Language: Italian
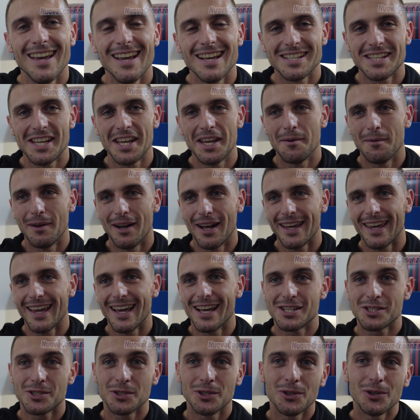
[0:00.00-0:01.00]
Sì, me l'ha
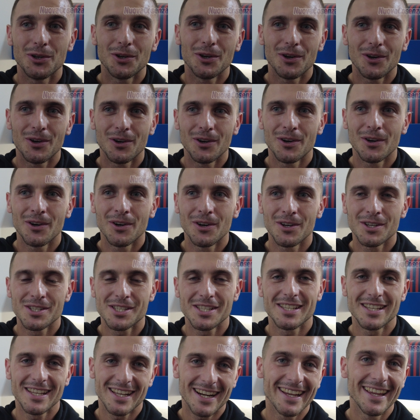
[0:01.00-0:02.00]
chiesto, io
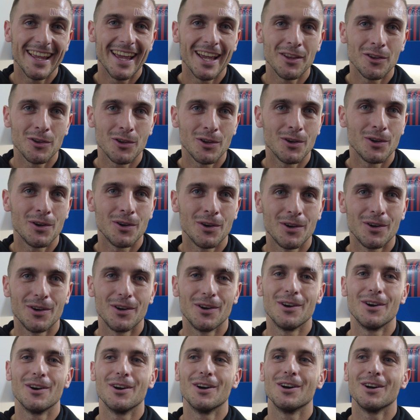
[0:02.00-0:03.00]

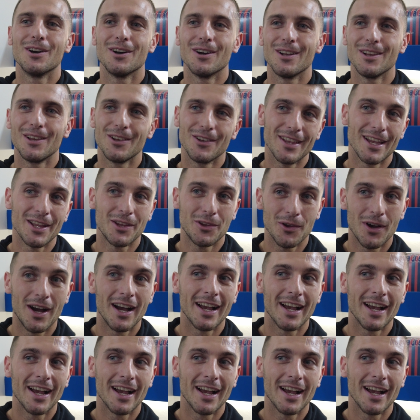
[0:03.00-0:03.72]
ridendo gli ho detto